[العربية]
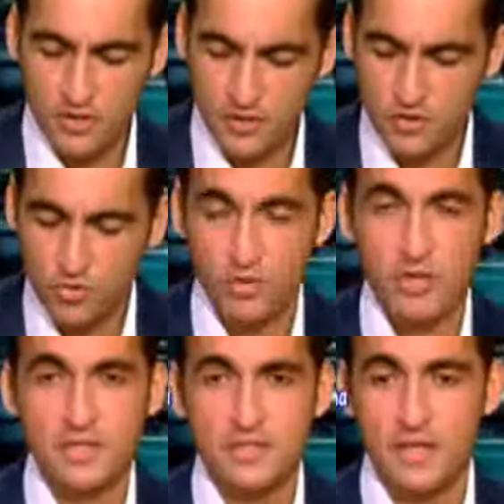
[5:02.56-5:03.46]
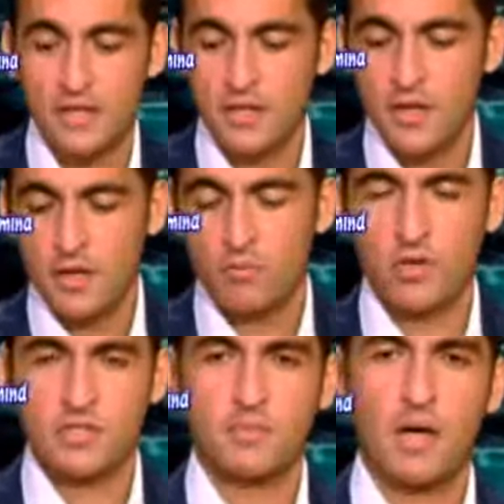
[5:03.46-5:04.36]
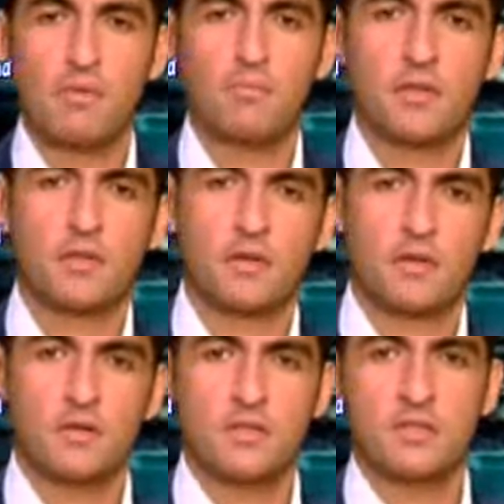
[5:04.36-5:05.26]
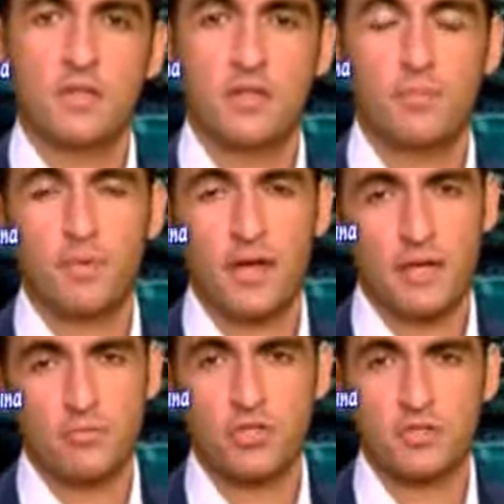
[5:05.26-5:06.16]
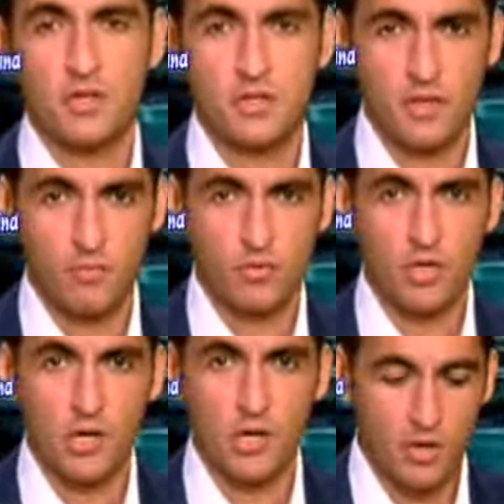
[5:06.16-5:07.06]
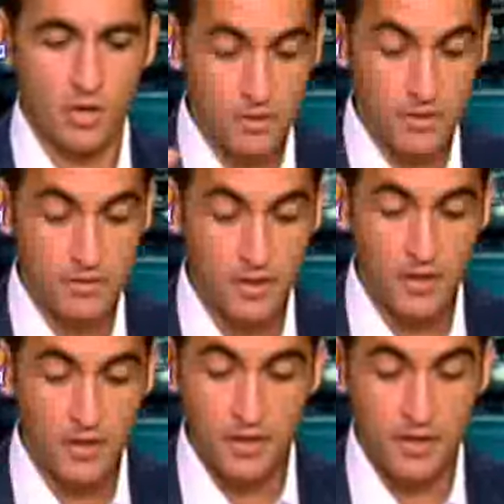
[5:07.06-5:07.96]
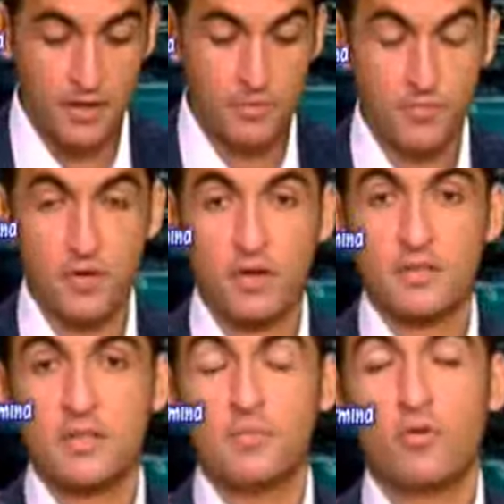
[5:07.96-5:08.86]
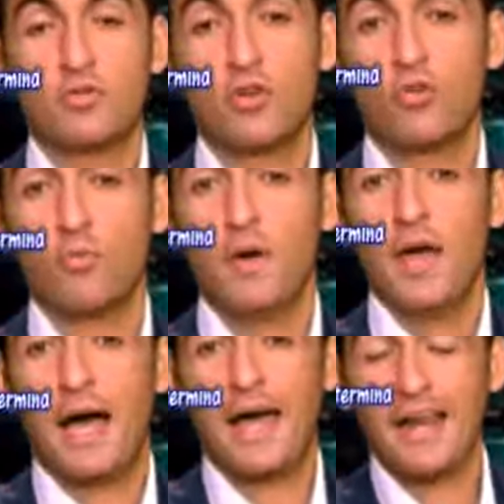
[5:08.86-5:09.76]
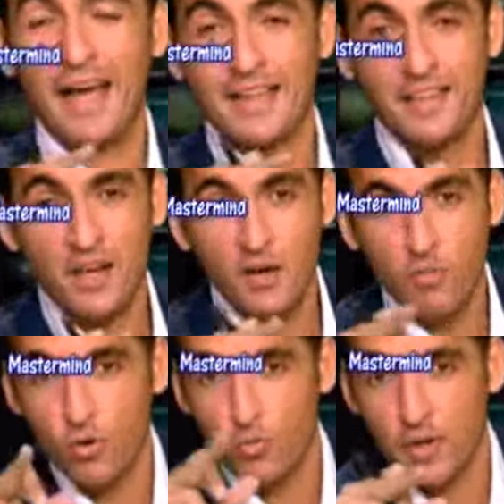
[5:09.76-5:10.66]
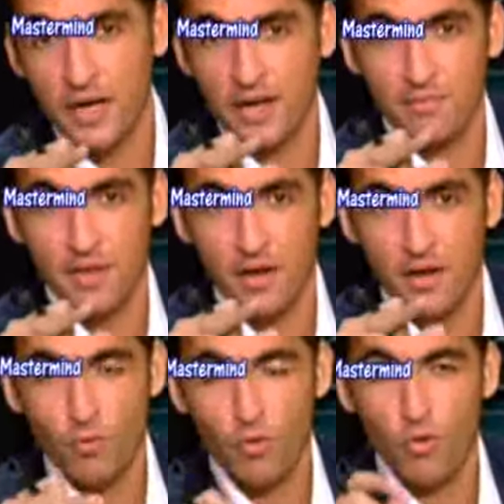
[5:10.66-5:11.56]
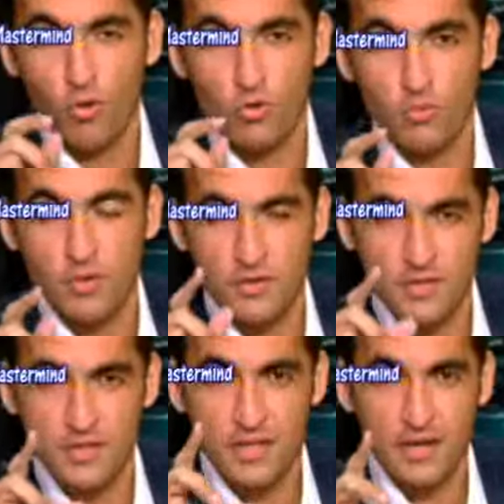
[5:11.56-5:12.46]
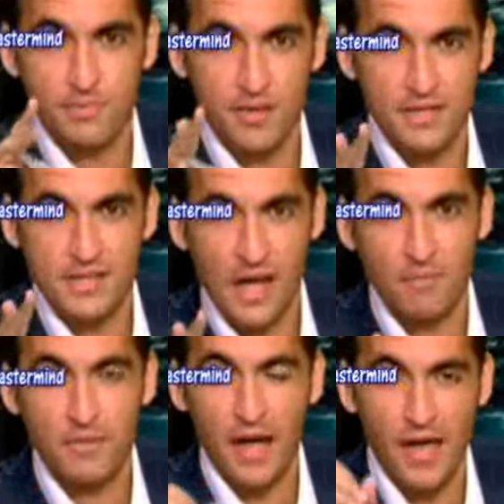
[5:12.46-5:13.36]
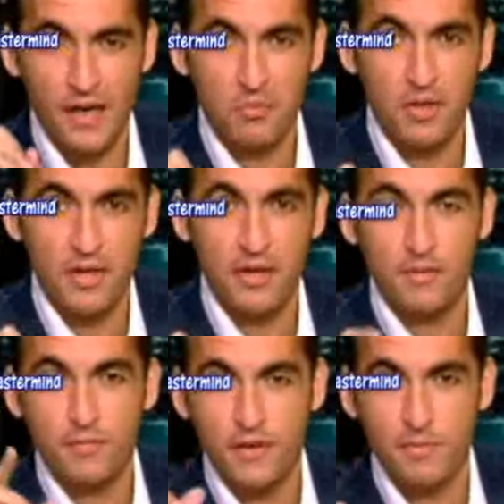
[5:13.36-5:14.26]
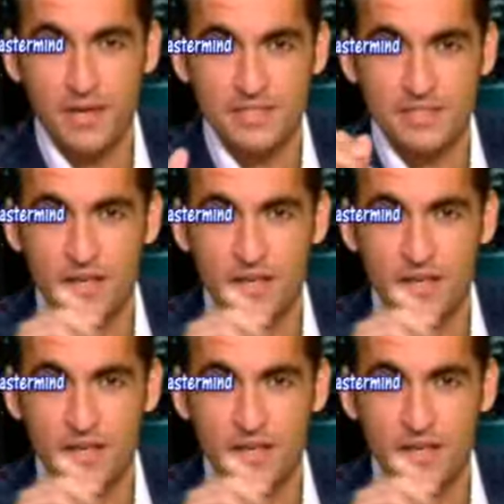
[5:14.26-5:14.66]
المهندس محمد بدر رئيس نادي امبي الحقيقه من الشخصيات المحترمه والعقليات اللي بتفكر زي ما قلت لكم هرجع اترجم لكم الكلام ده واقول لكم قصه الكابتن حسن حمدي هيعمل ايه في البث بس بعد الفاصل